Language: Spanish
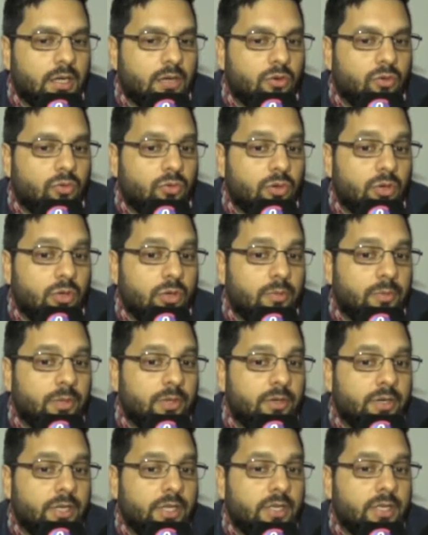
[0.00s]
uno de los
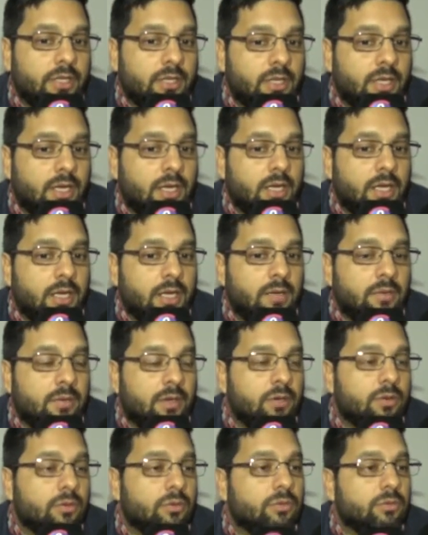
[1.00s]
menores está
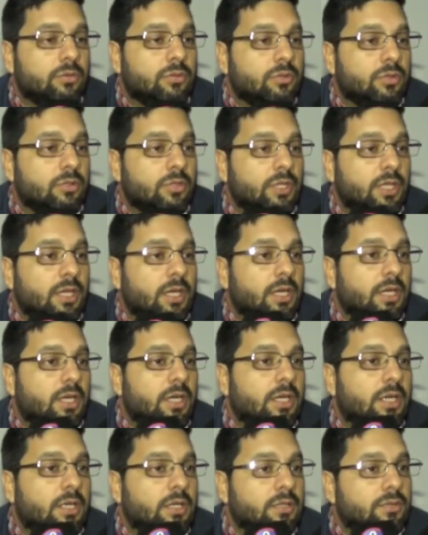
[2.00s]
bajo
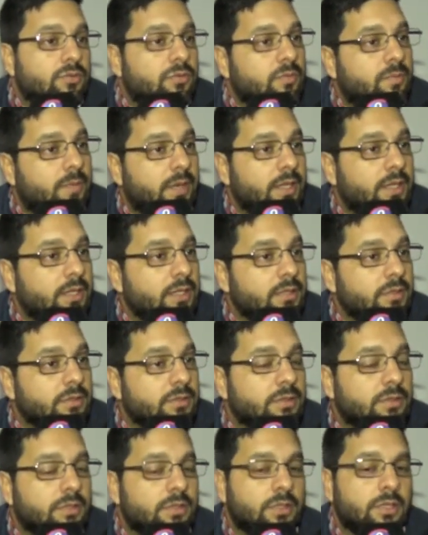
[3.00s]
custodia de sus padres,